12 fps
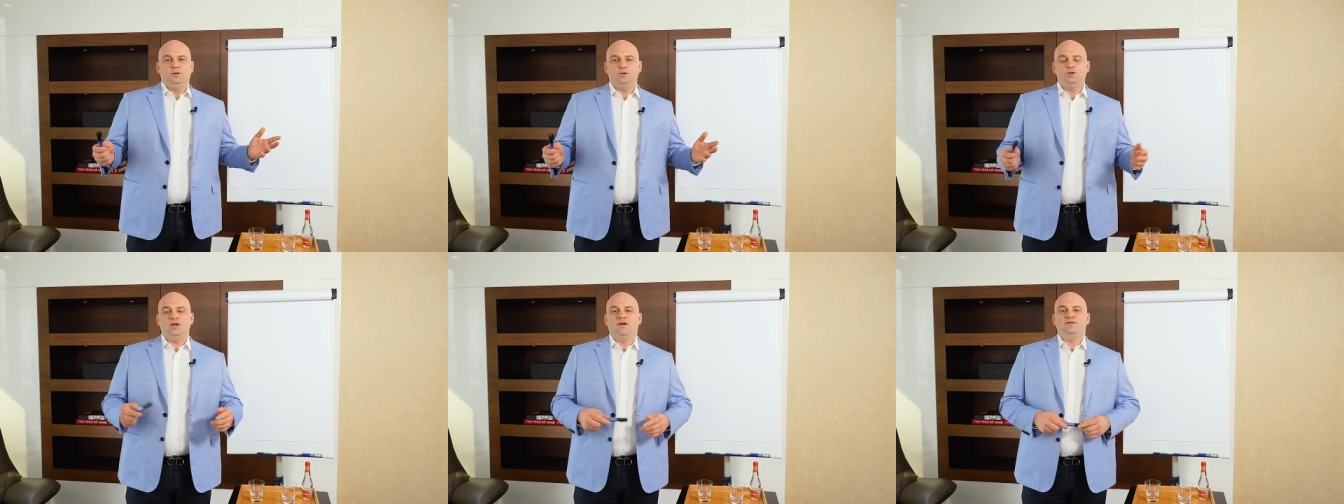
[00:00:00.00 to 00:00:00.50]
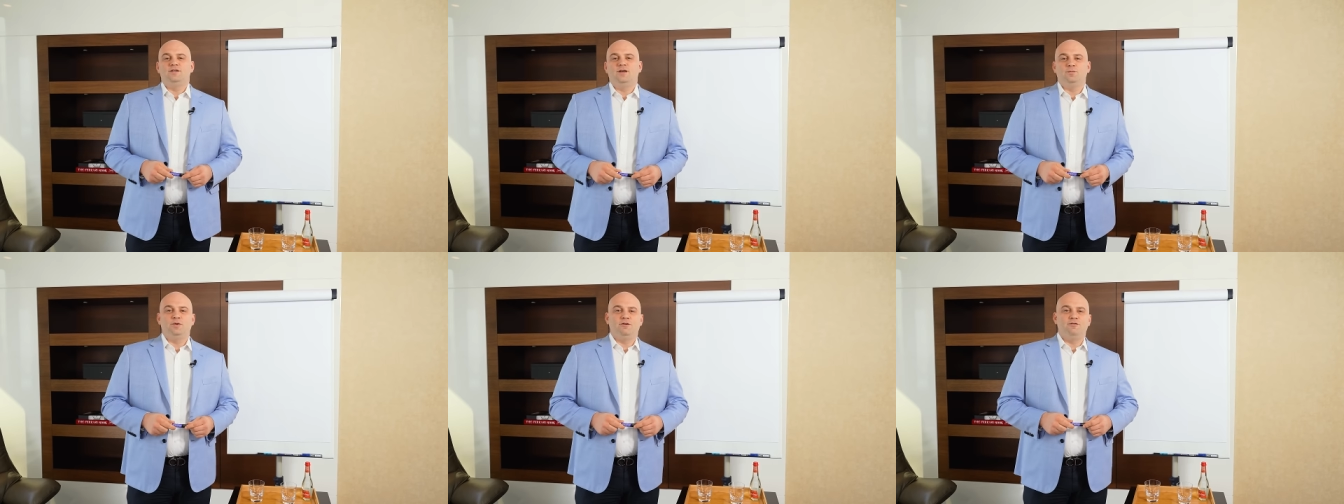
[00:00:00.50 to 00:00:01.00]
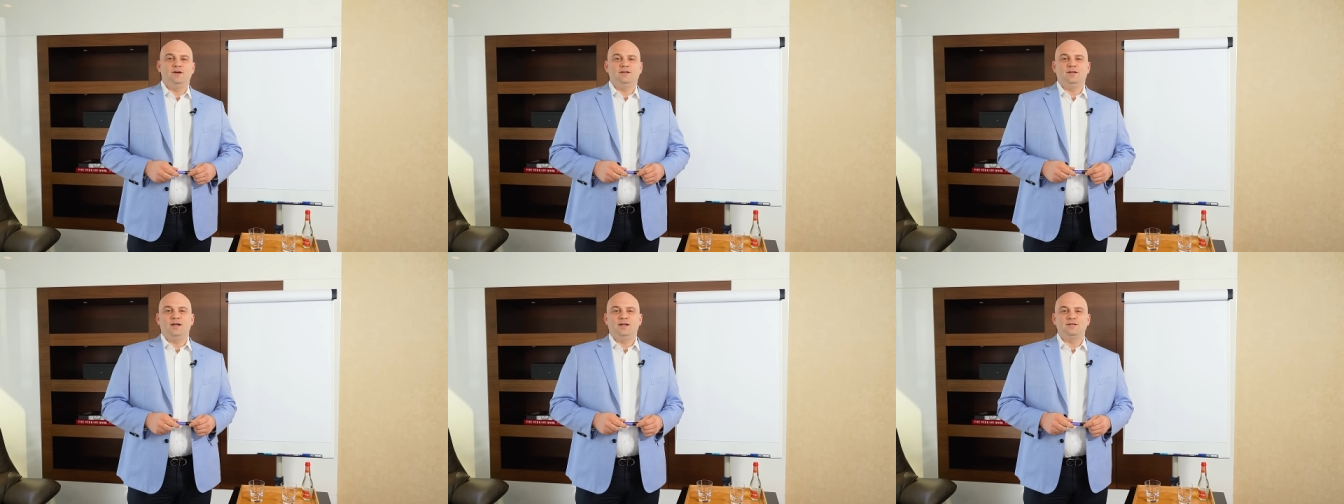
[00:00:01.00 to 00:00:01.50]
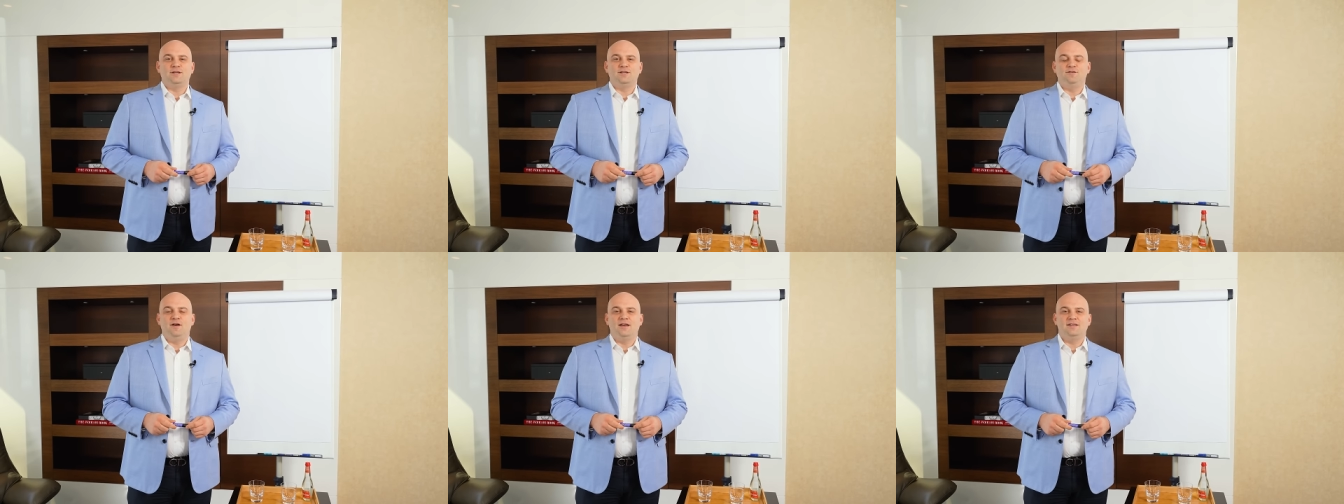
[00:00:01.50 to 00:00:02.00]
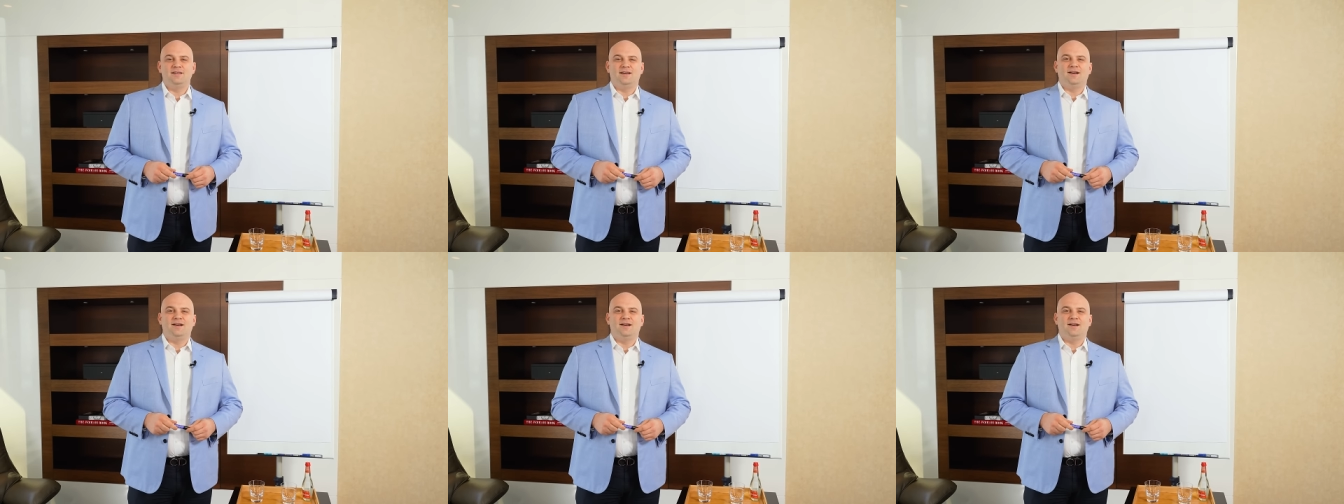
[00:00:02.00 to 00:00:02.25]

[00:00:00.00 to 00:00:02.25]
Друзья, всем привет, Алекс на связи.